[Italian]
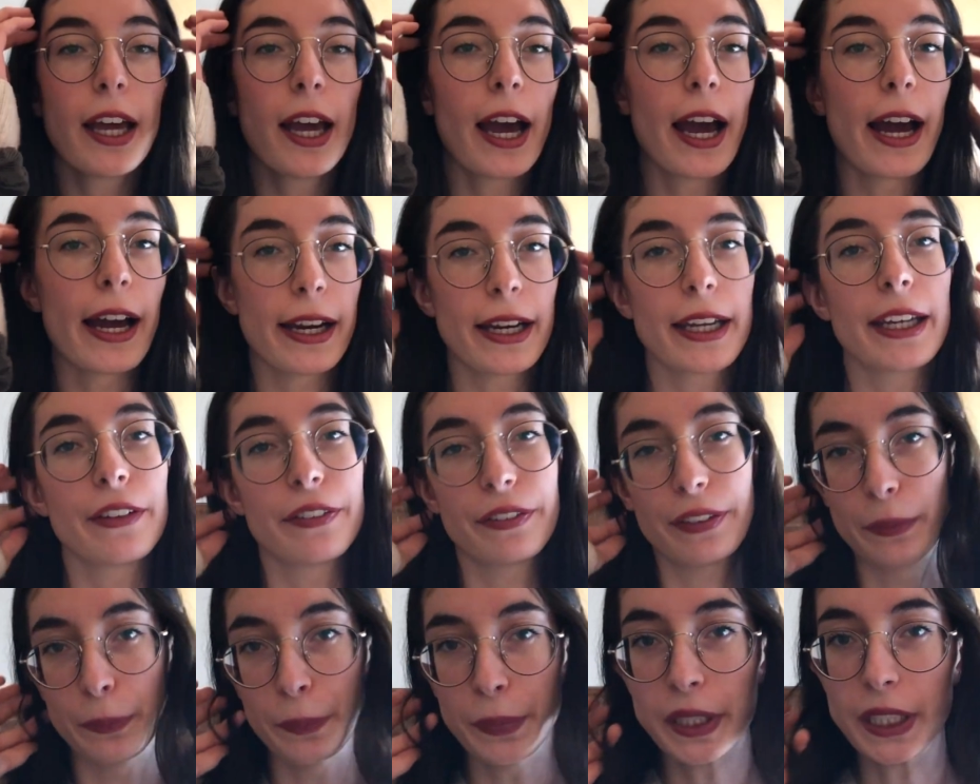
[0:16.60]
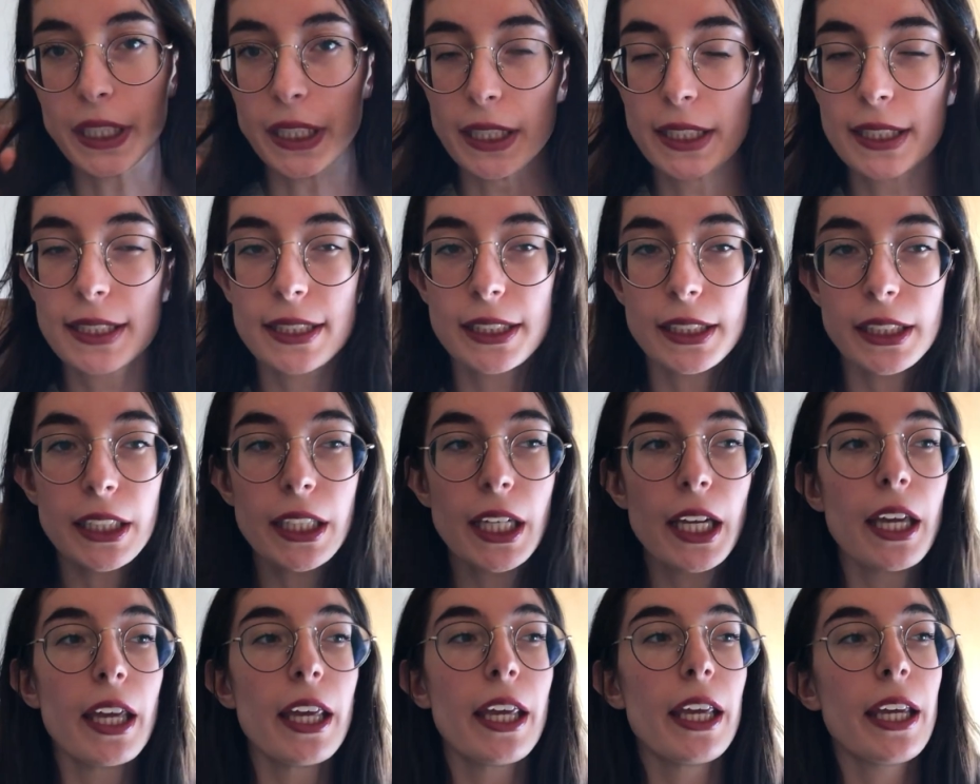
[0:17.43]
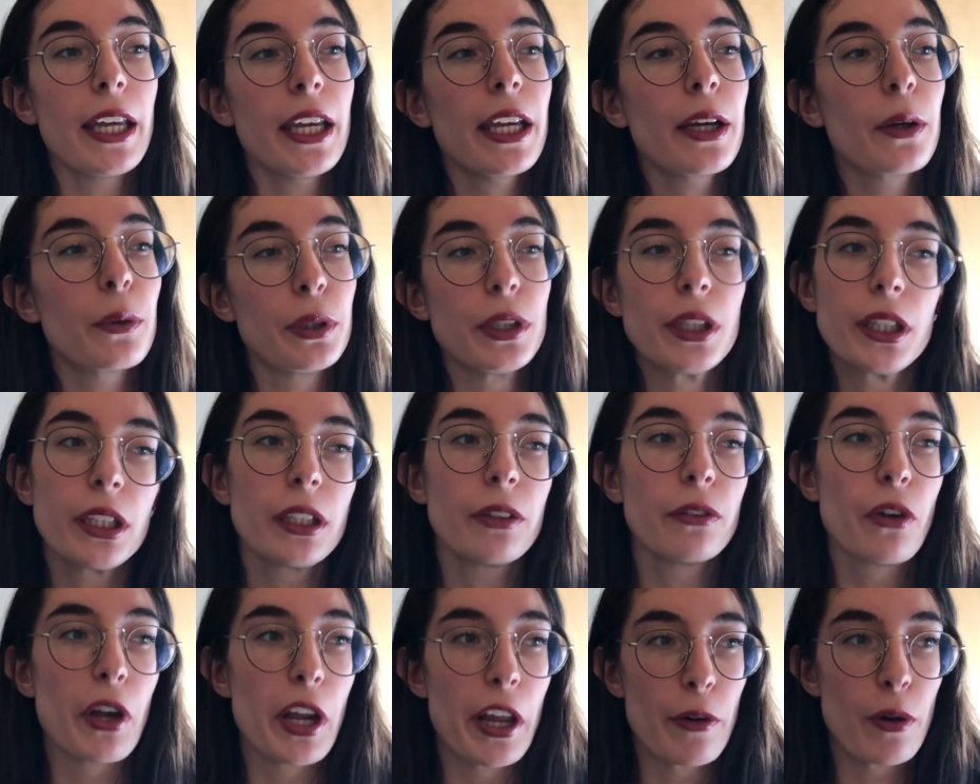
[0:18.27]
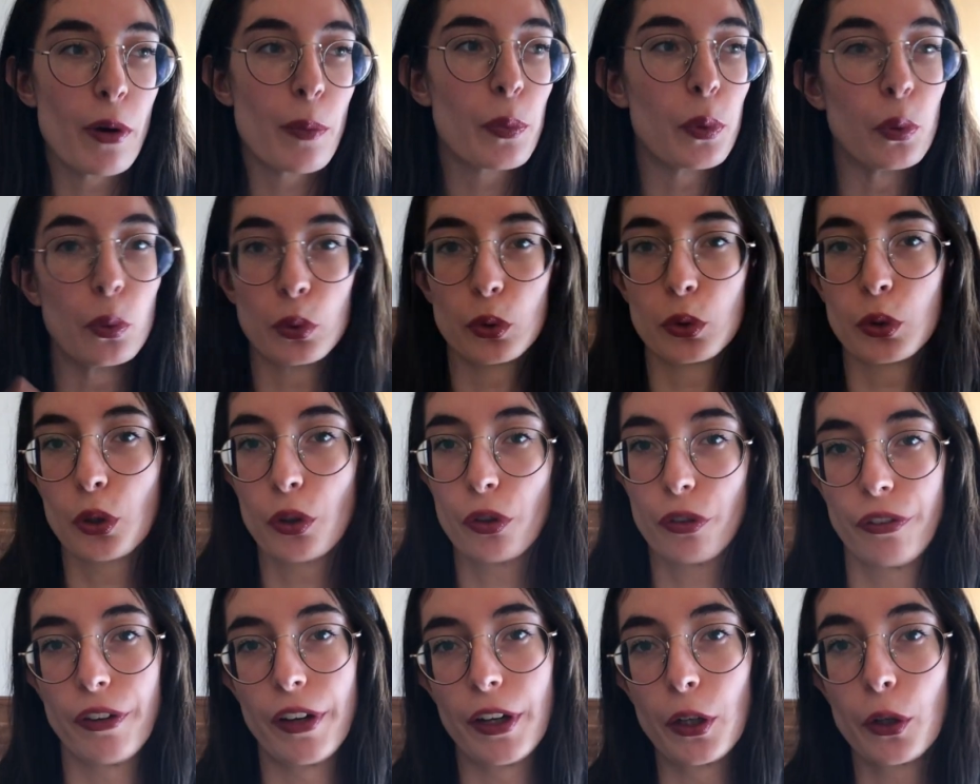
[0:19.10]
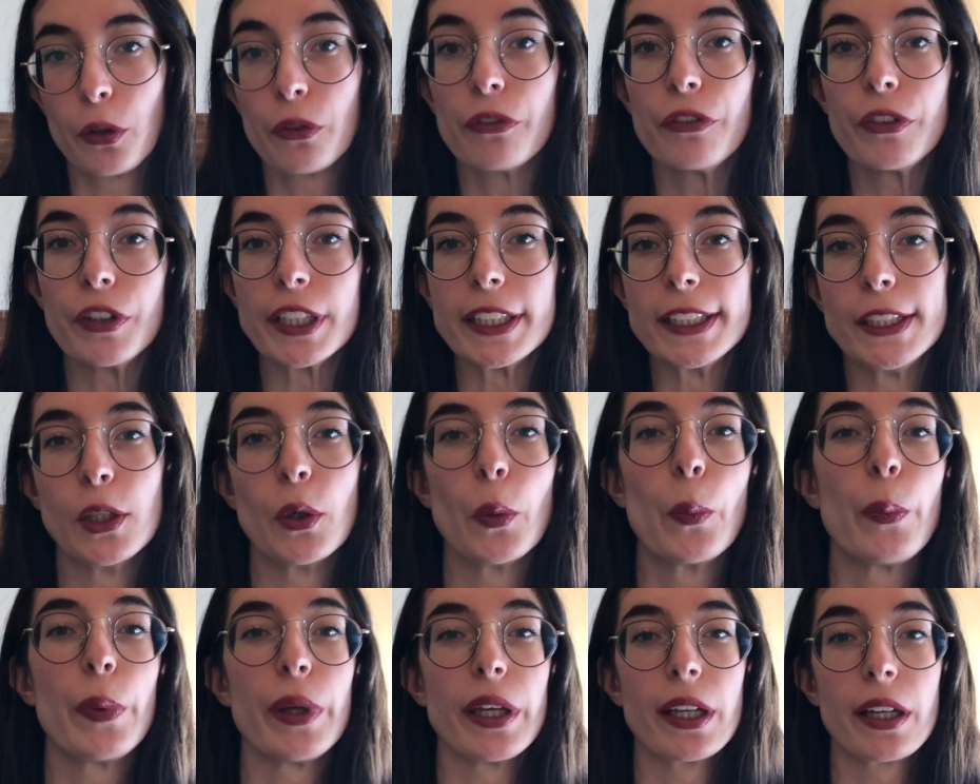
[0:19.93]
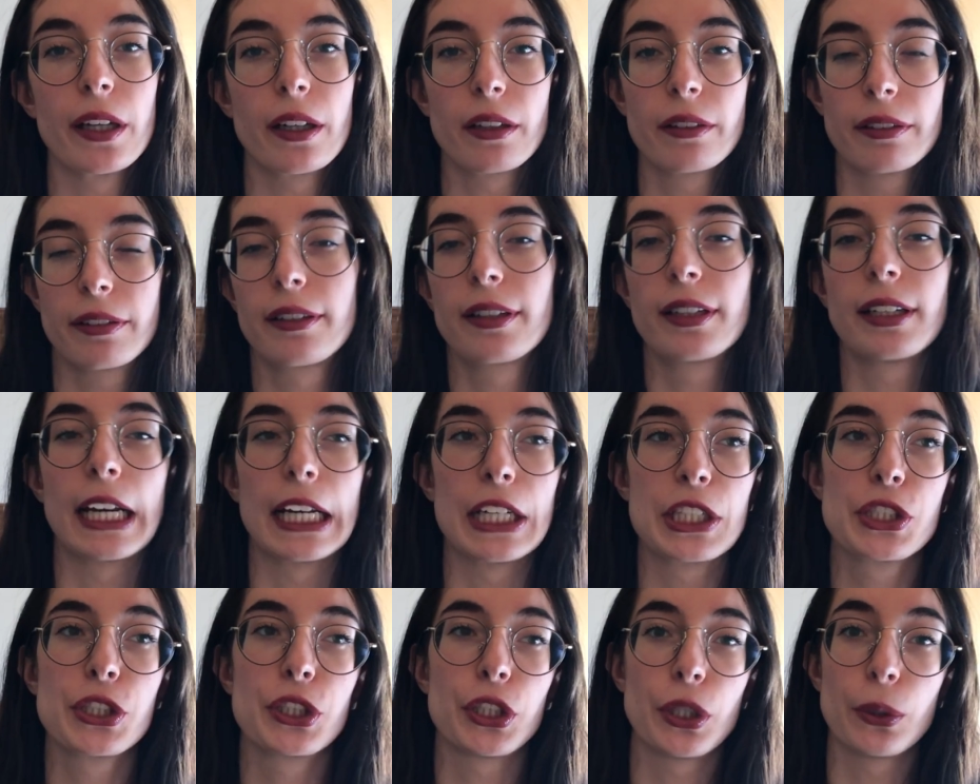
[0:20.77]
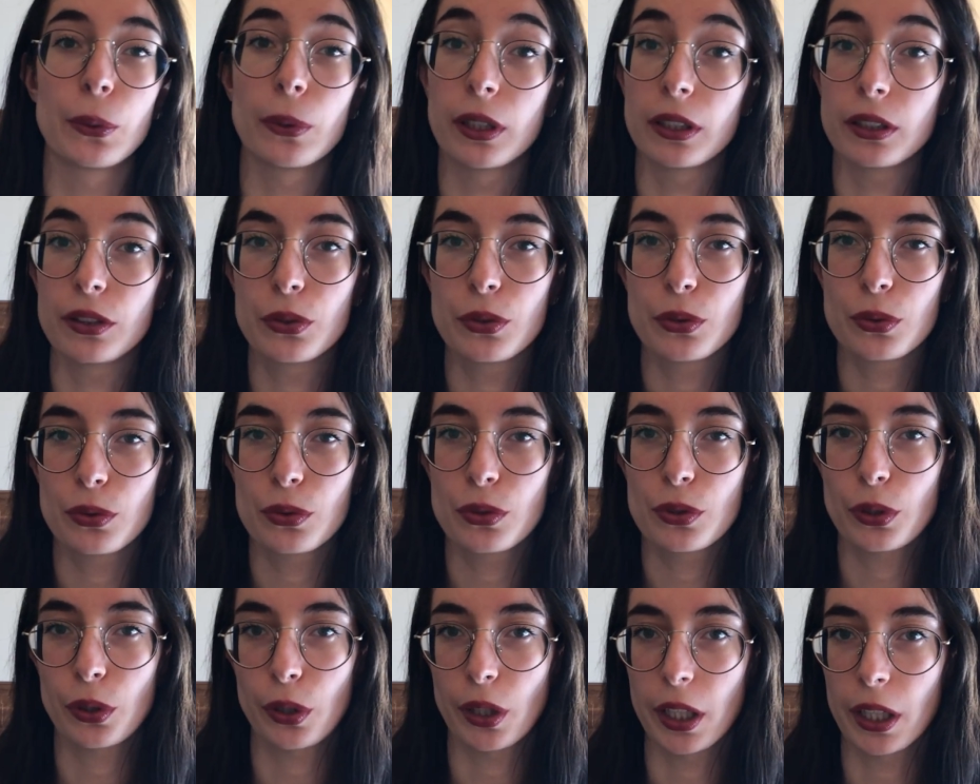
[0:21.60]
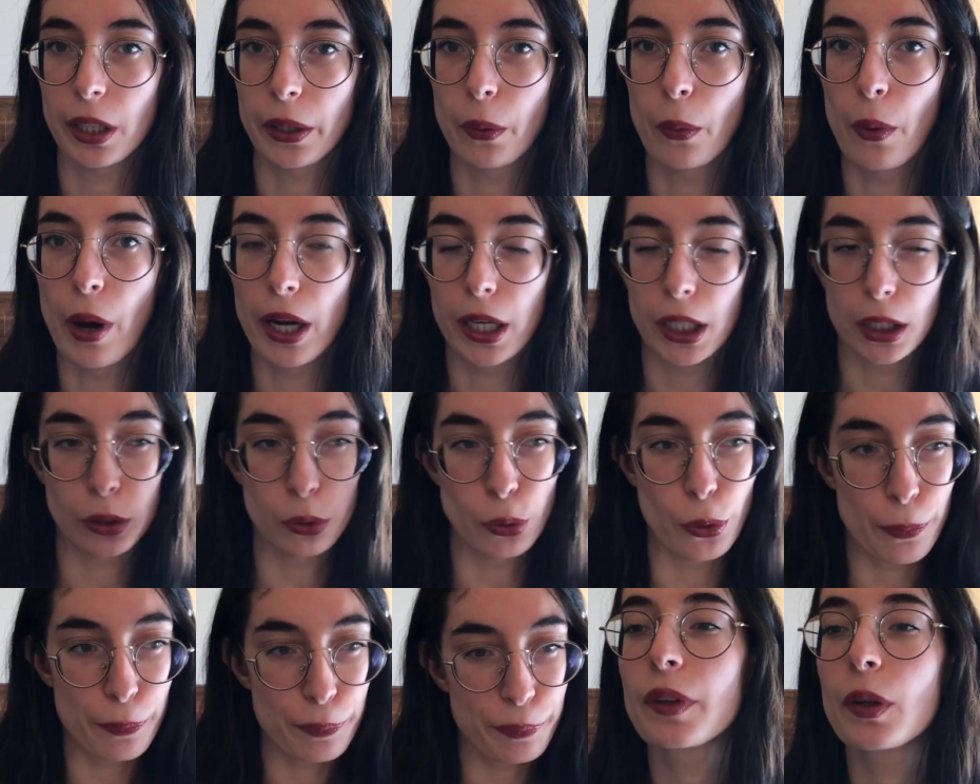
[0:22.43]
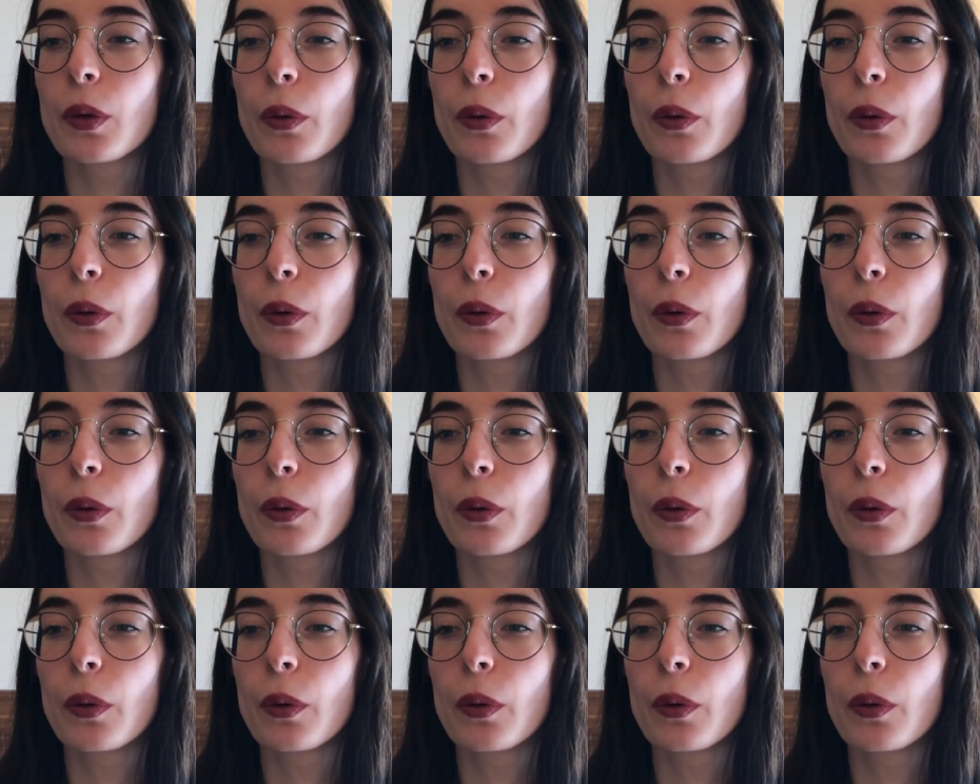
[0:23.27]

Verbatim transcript: anche femministi, e quindi volevo appunto farne un video per far nascere una discussione a riguardo.